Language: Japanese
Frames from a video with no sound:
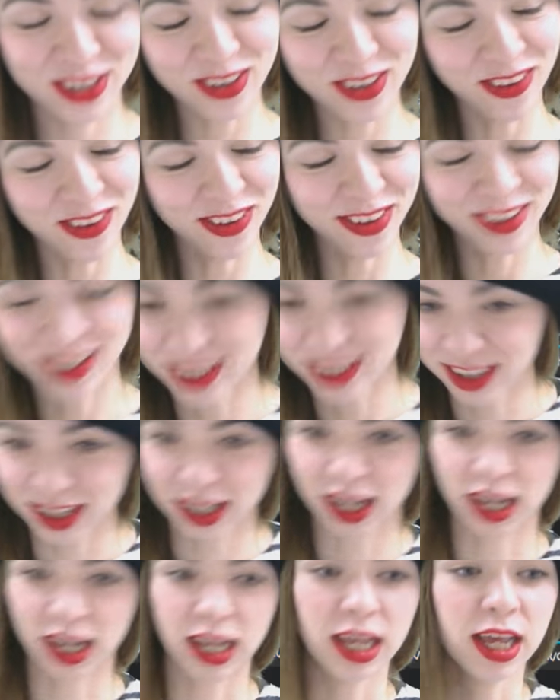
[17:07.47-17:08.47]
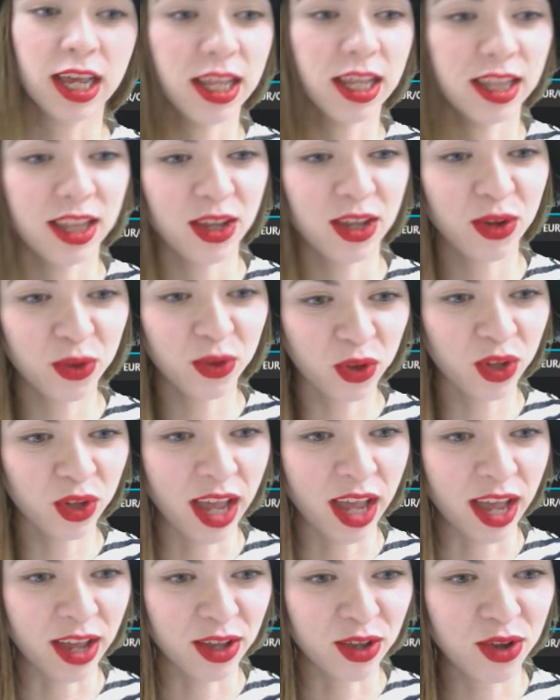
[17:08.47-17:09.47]
ぎょはいということ
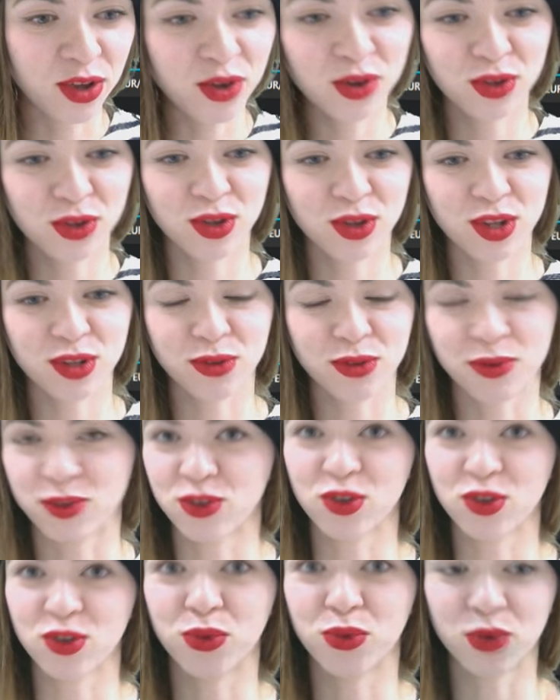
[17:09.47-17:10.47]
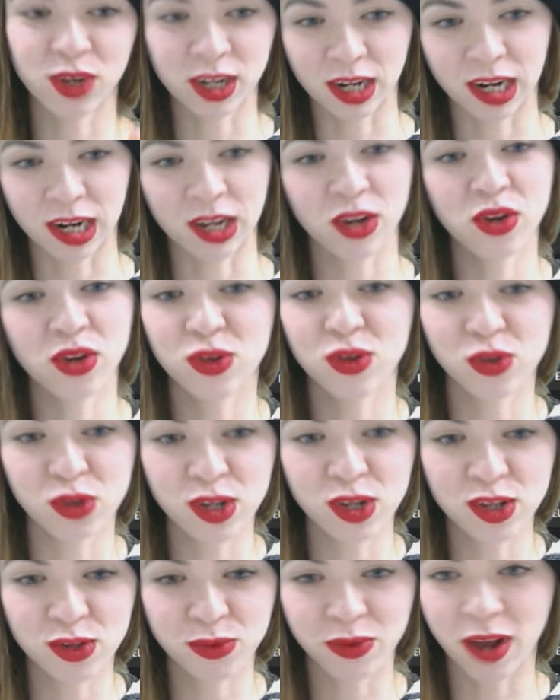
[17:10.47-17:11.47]
でユーロスイスはちょっと古いかな
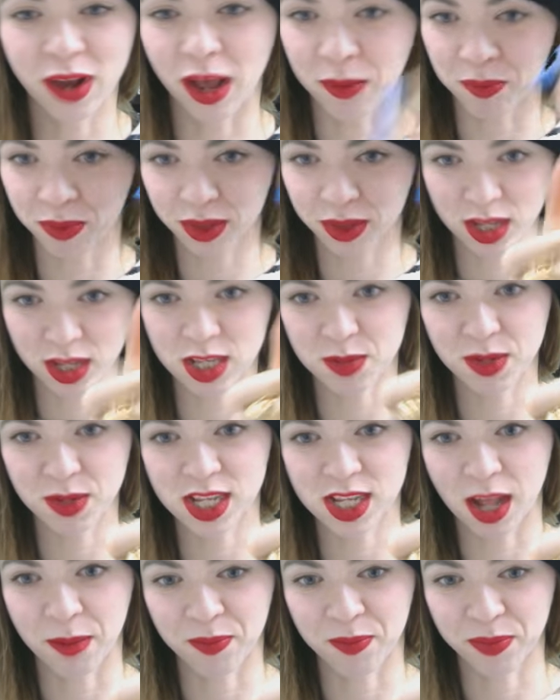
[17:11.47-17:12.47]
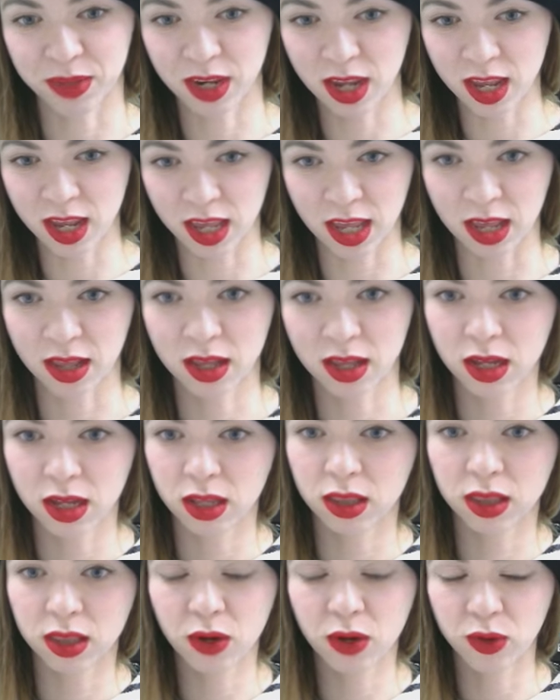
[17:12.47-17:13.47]
ユーロスイスファン勝ちました利益
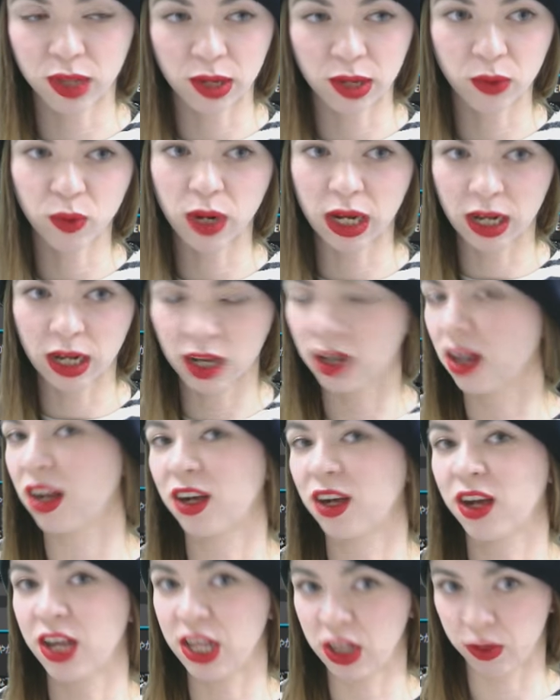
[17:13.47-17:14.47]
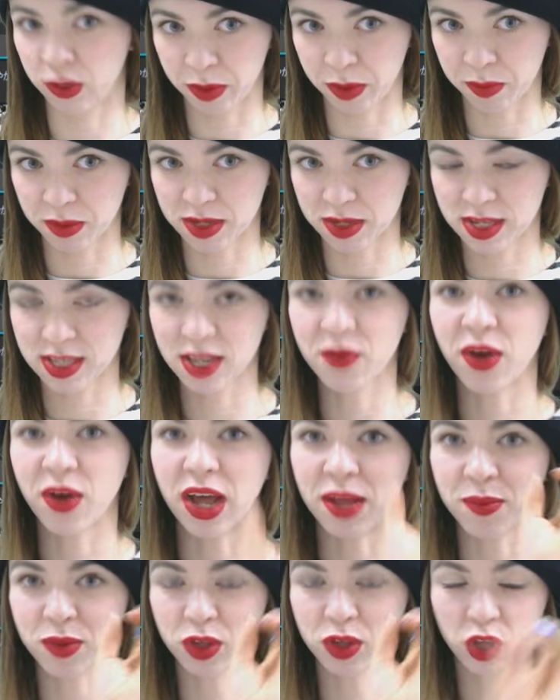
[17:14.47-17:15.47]
なのでこれなかなかいいと思いますで
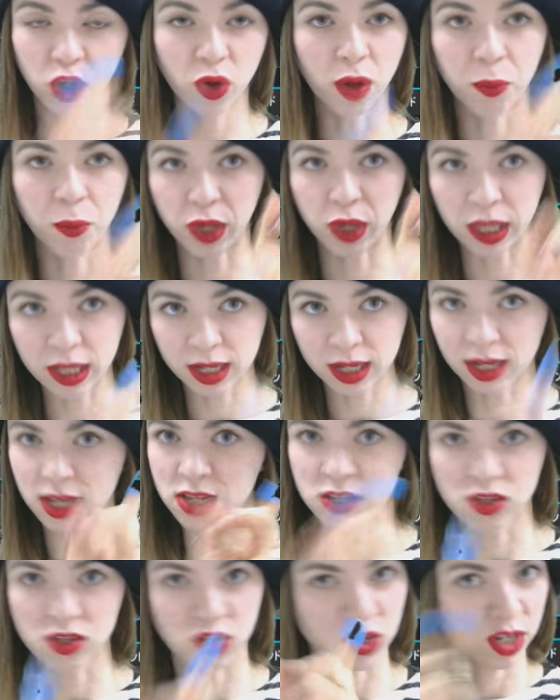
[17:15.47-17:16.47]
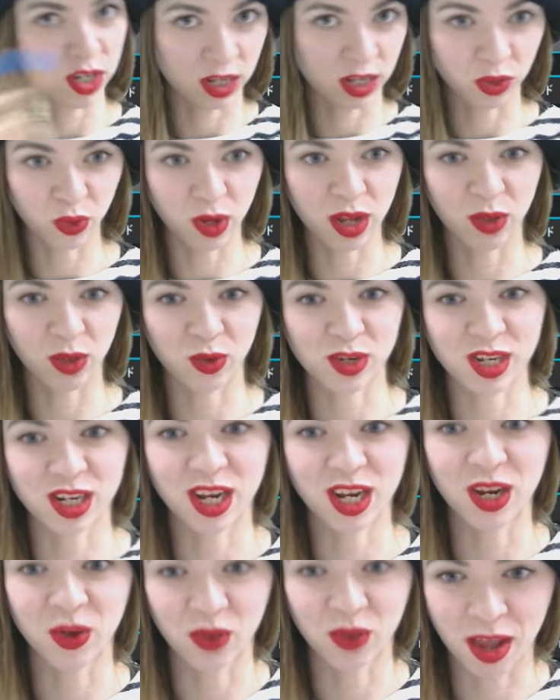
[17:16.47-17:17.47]
は今日はもう1回ずつしかトレードし
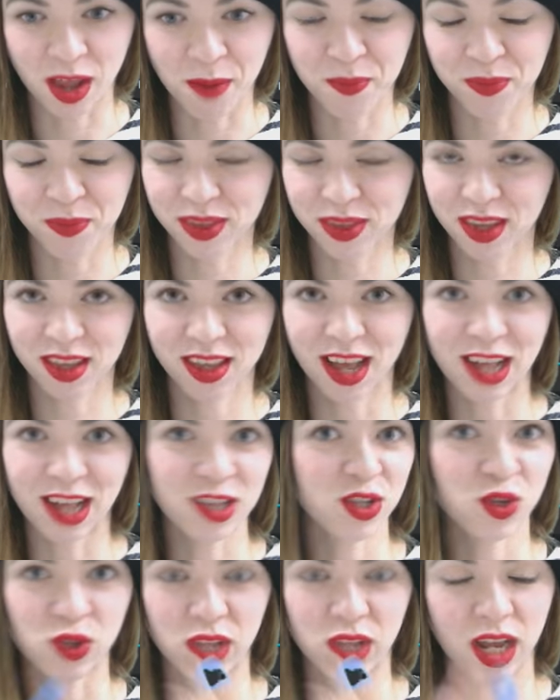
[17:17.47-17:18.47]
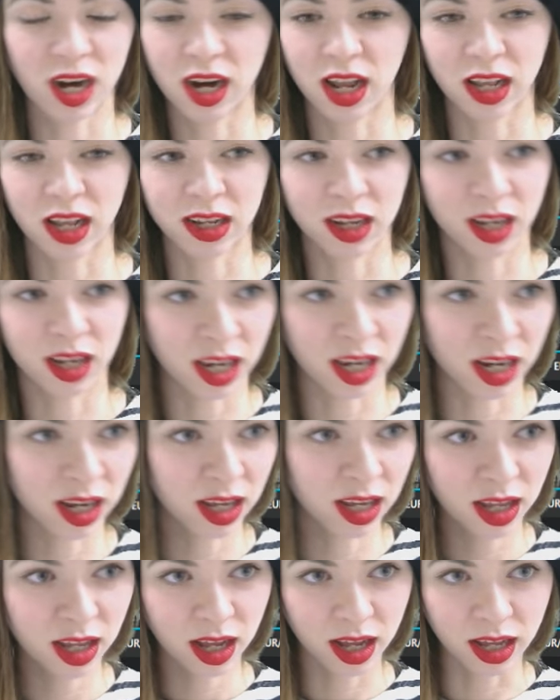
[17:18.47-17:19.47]
ないので熱くならない限り。
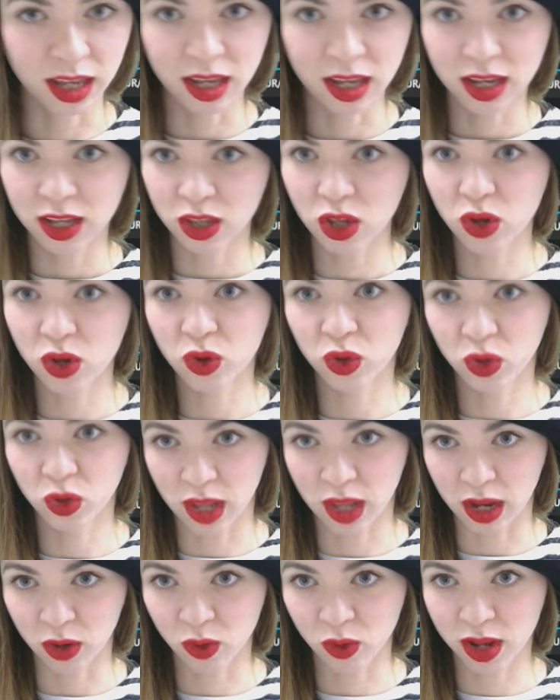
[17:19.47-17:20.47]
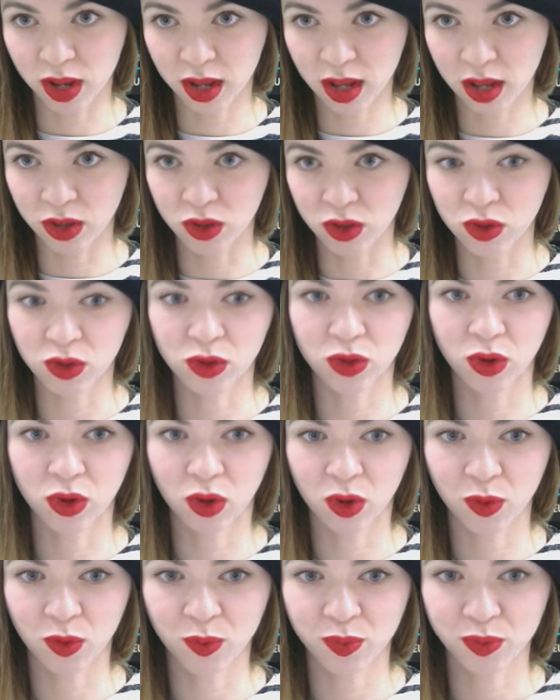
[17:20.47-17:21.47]
はい。ということで、これが
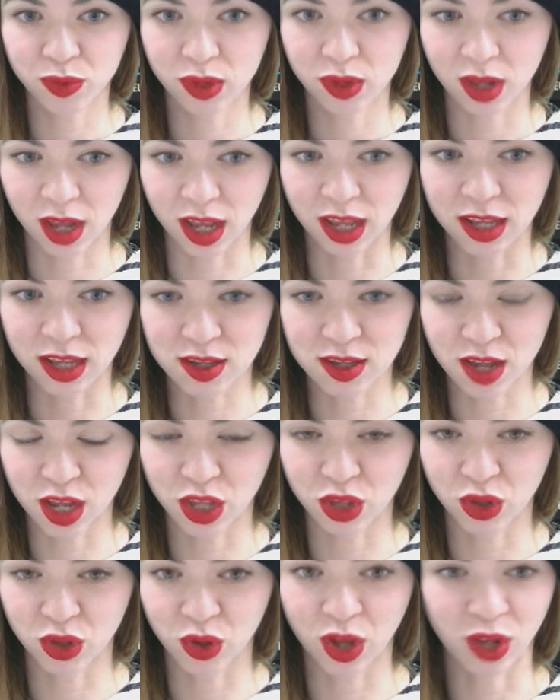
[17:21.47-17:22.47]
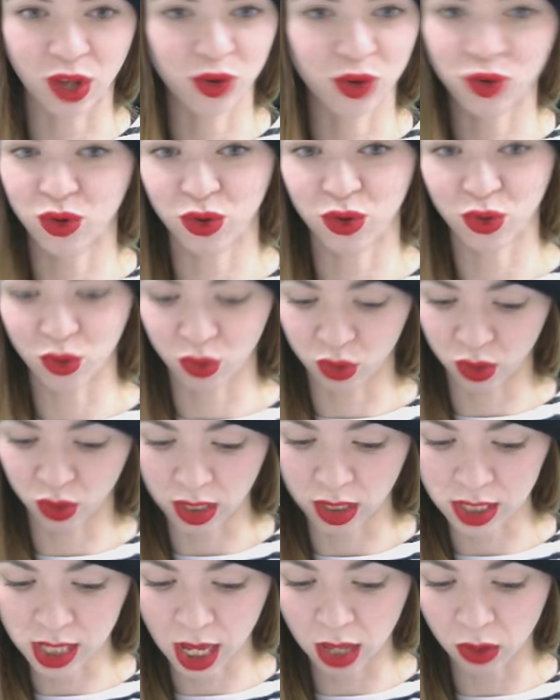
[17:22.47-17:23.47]
ユーロ、はい、最強、あ、ユーロドルという
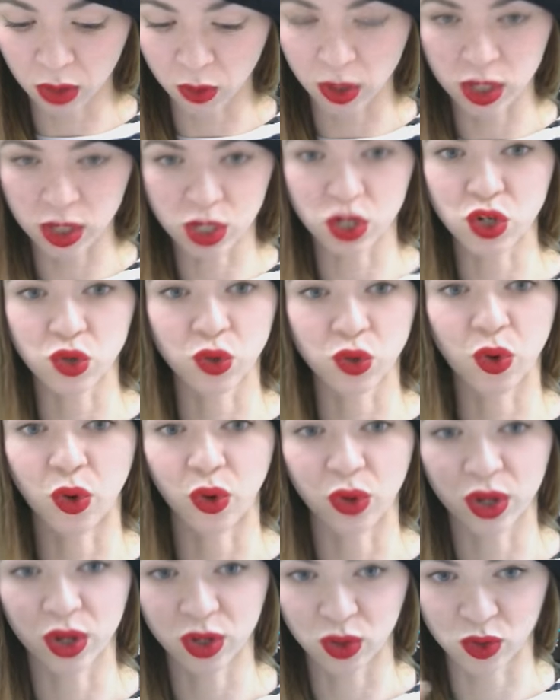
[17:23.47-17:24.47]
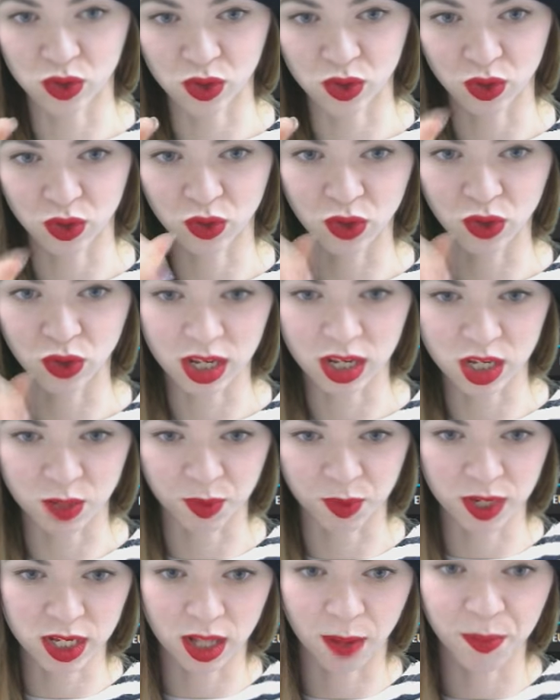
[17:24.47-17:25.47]
か最強足手法1つクリアし
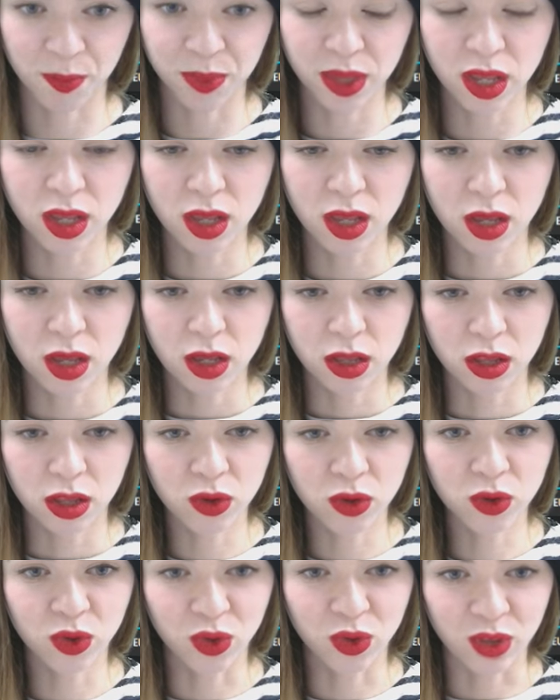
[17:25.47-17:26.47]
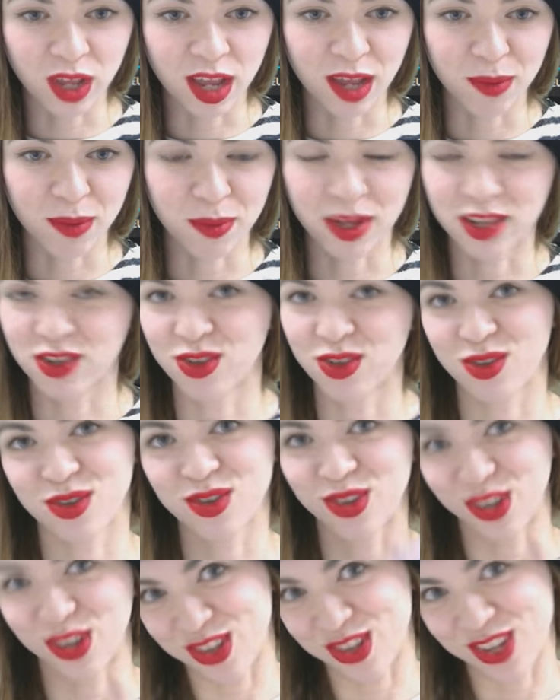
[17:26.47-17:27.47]
ました。ということで、まあ、
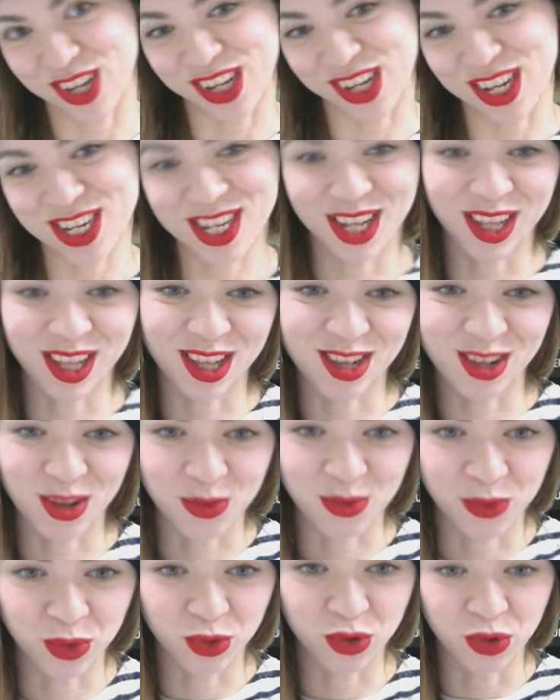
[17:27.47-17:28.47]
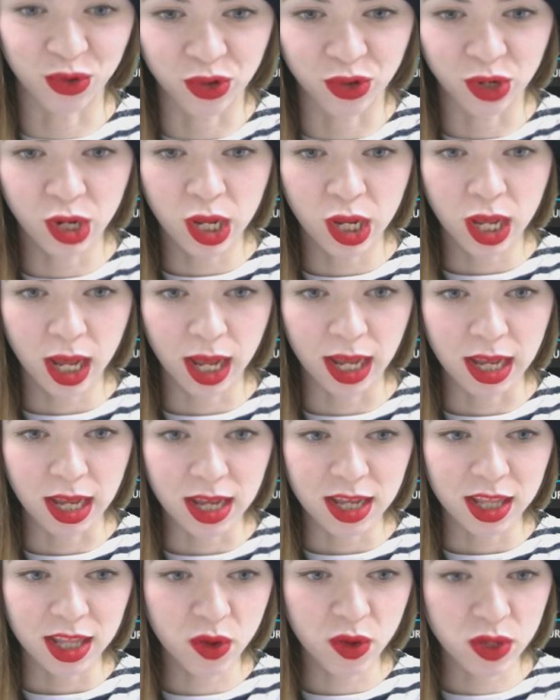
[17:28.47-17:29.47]
ちょっと追加したんですけども、ルール。はい。
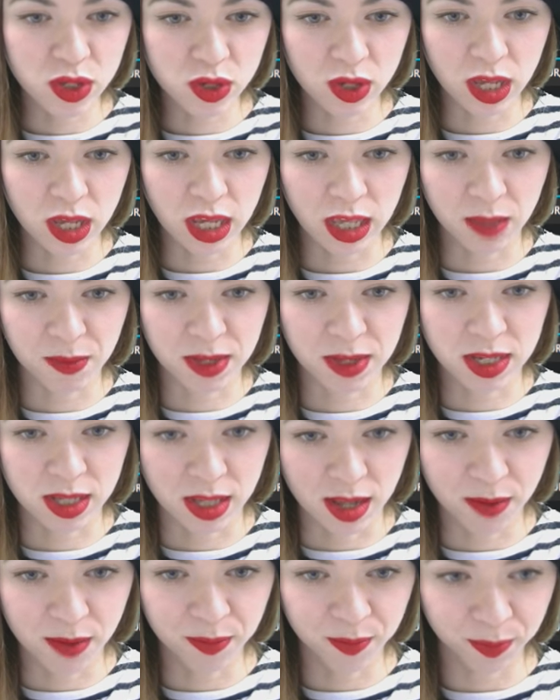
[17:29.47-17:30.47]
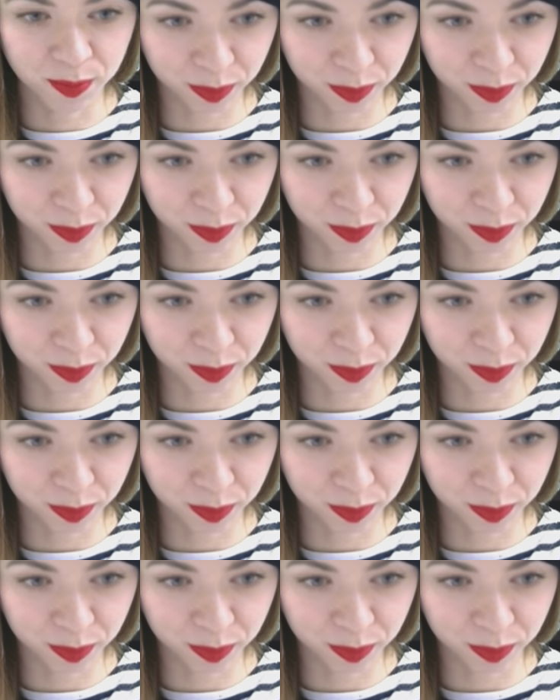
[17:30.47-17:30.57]
では次いきますね。